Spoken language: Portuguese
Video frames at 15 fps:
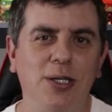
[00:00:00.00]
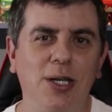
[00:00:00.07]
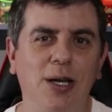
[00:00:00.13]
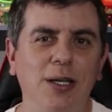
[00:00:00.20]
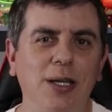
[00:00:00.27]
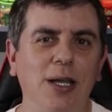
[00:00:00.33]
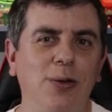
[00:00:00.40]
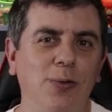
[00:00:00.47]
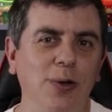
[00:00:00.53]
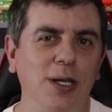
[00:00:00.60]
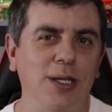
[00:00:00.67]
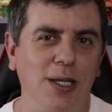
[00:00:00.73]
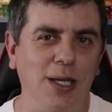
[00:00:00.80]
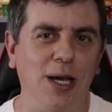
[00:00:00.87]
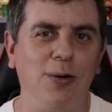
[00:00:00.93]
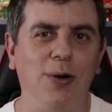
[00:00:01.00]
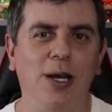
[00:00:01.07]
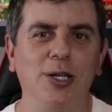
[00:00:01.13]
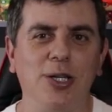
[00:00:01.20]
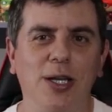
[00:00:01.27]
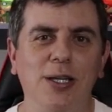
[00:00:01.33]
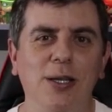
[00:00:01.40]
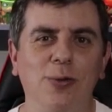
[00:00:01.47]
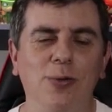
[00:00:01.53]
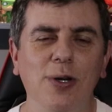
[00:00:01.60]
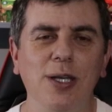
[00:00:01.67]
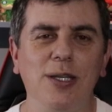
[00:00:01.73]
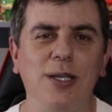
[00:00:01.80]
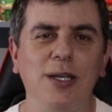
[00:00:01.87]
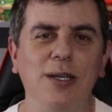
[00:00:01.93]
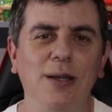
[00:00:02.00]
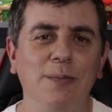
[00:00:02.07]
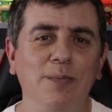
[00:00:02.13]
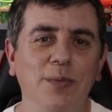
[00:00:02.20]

Chega de noite, né? Agora já é de noite.